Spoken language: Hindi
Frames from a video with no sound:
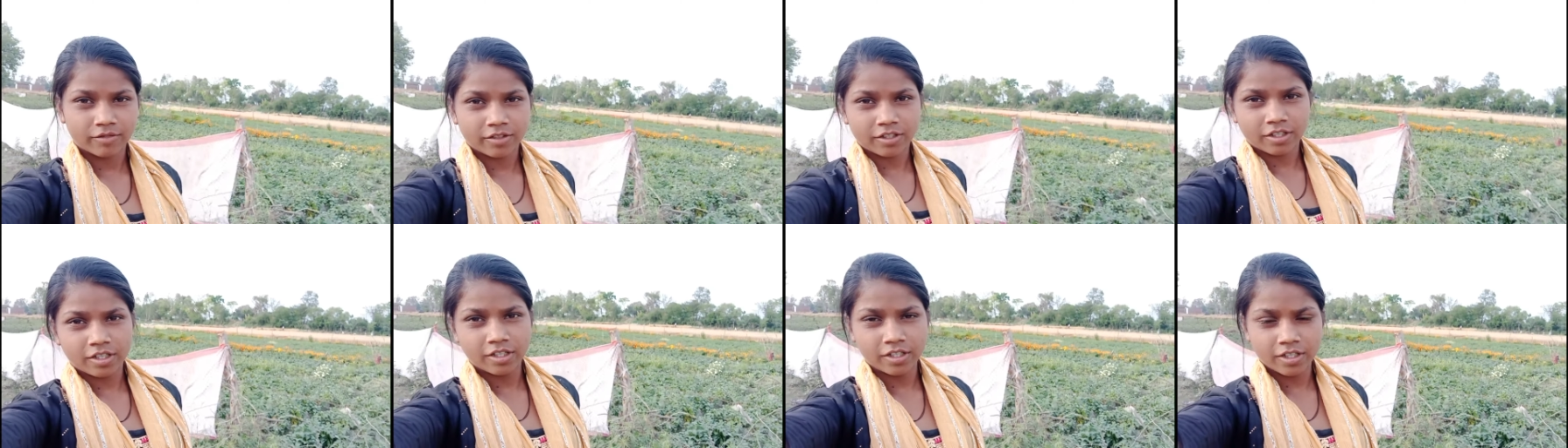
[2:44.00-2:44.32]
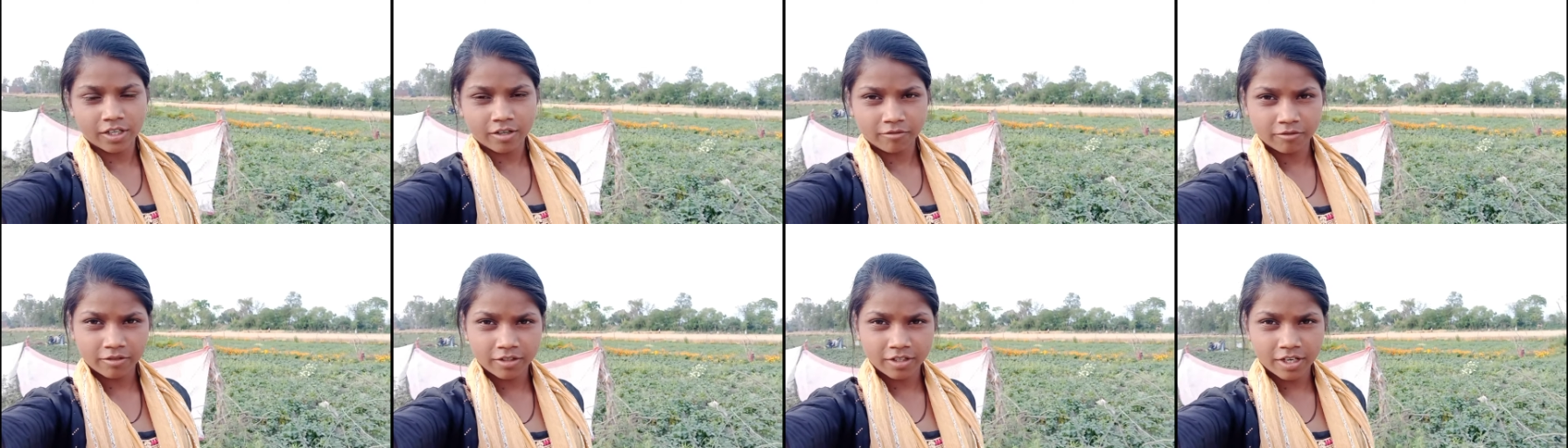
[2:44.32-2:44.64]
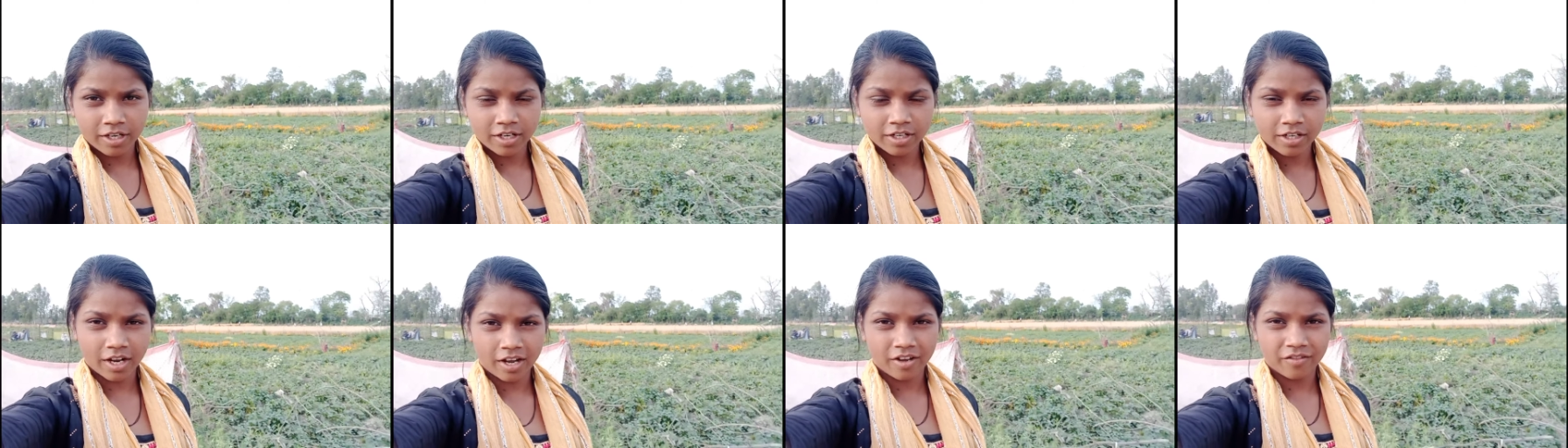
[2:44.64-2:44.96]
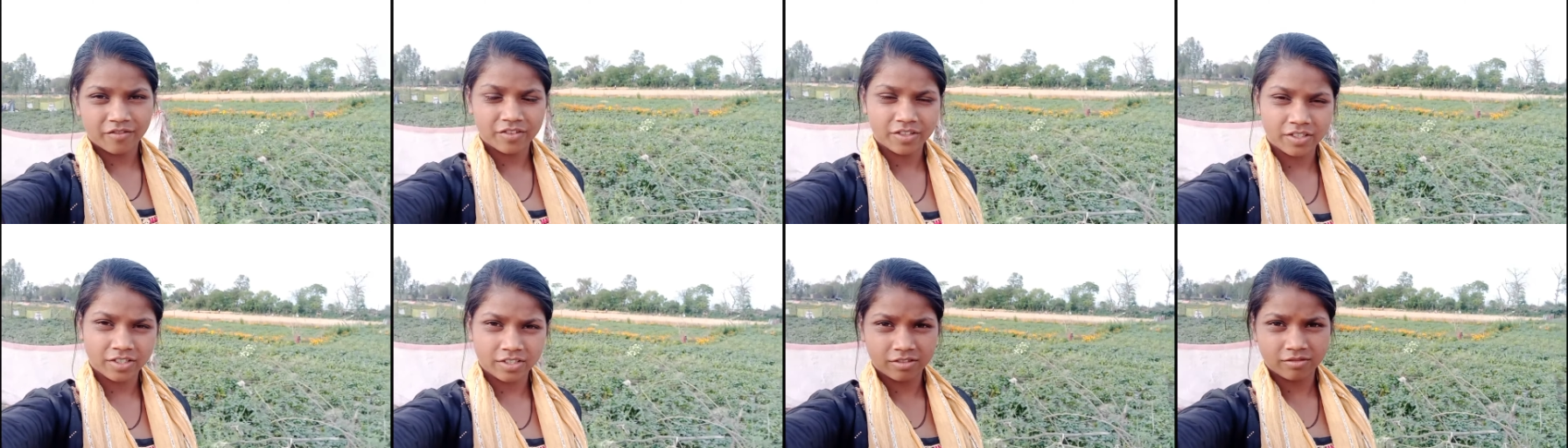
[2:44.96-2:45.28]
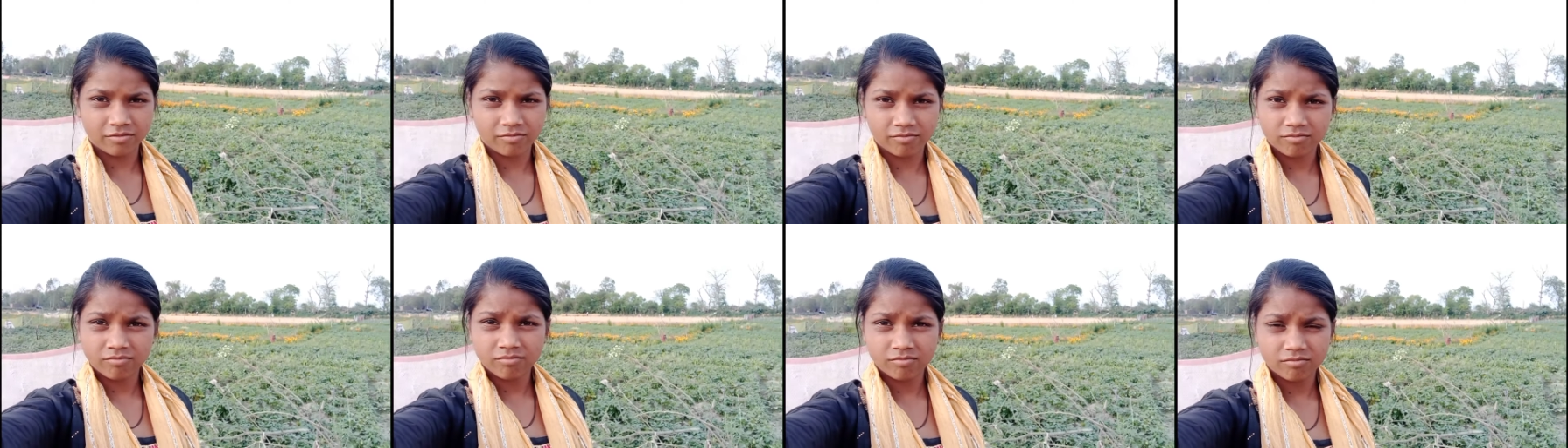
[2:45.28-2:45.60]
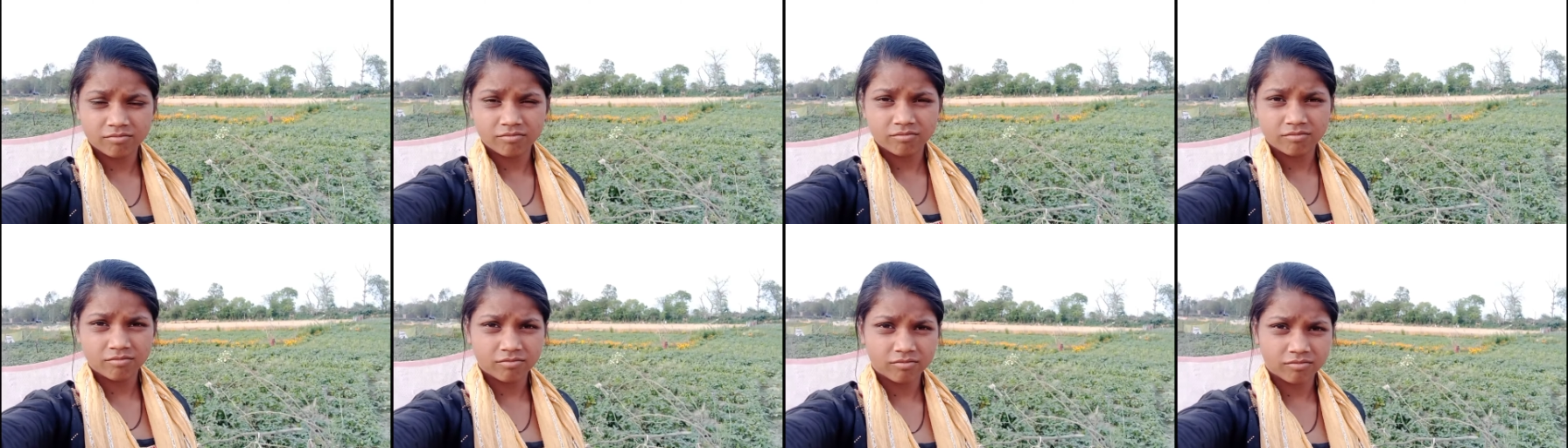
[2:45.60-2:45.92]
चलिए जाऊँगी घर काफ़ी
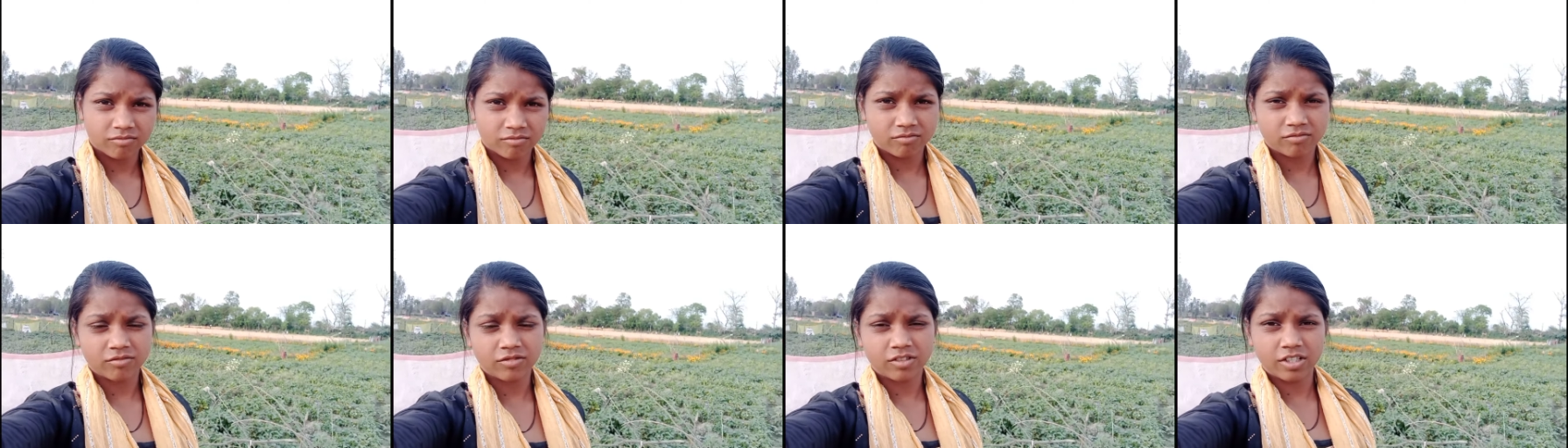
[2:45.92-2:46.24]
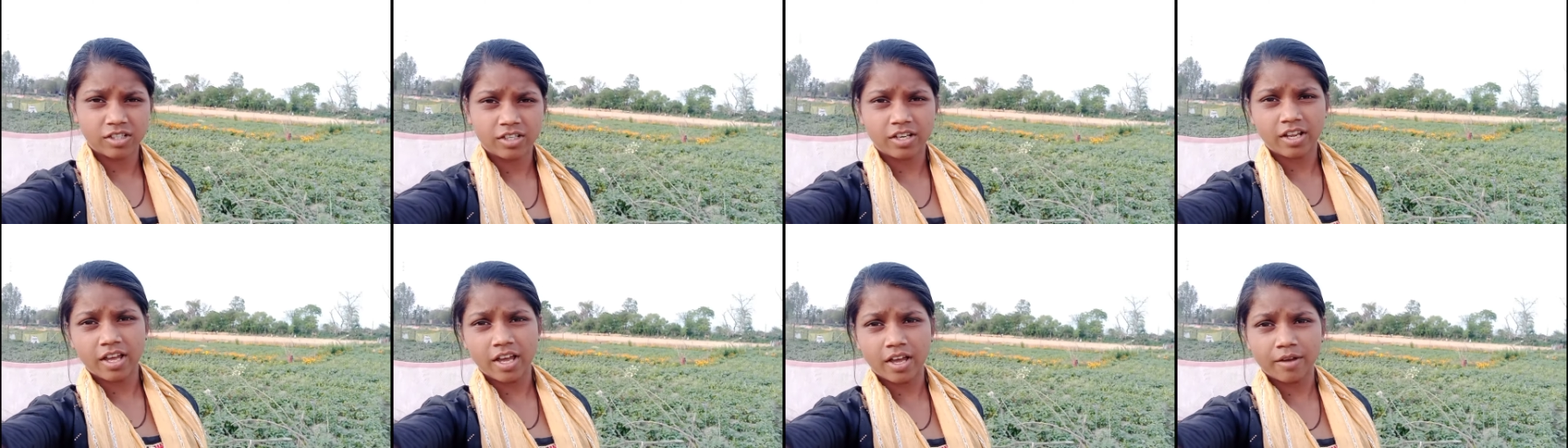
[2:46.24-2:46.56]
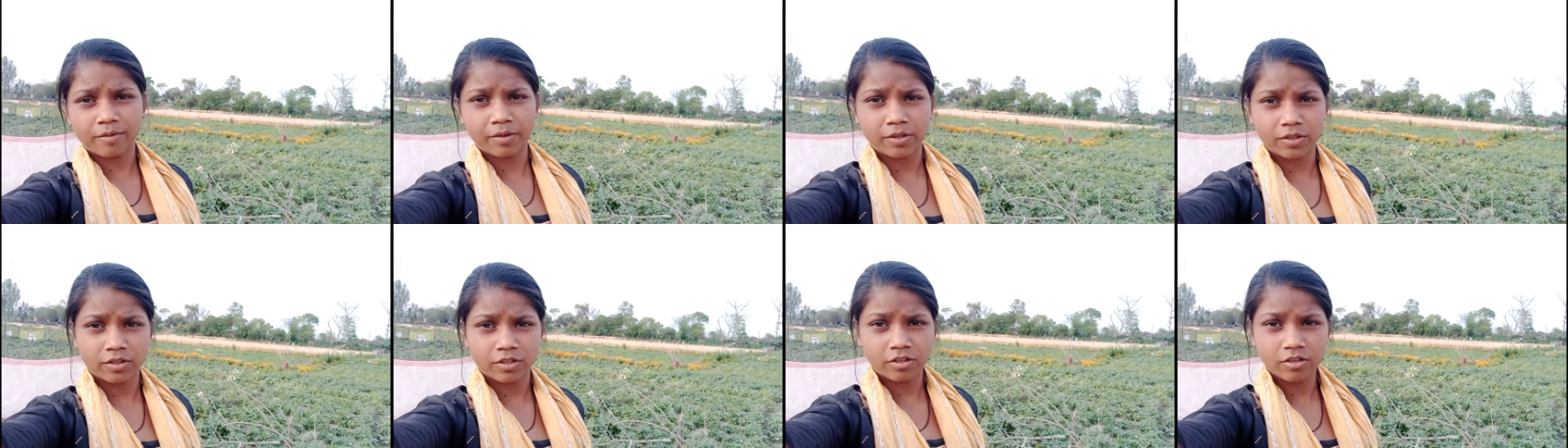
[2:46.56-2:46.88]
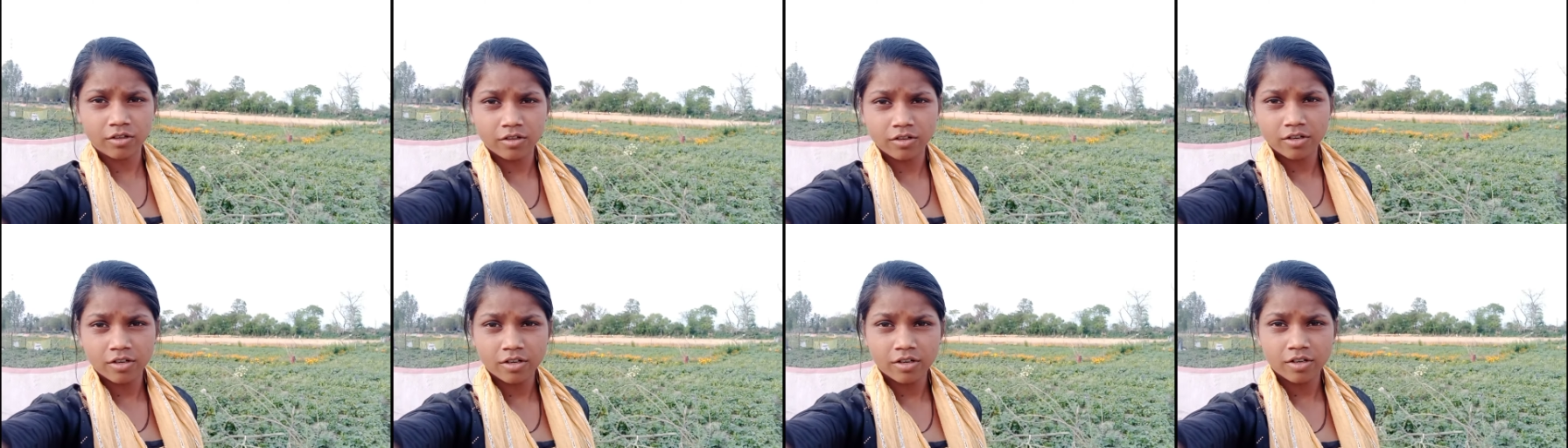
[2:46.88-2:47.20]
दिन है अभी तो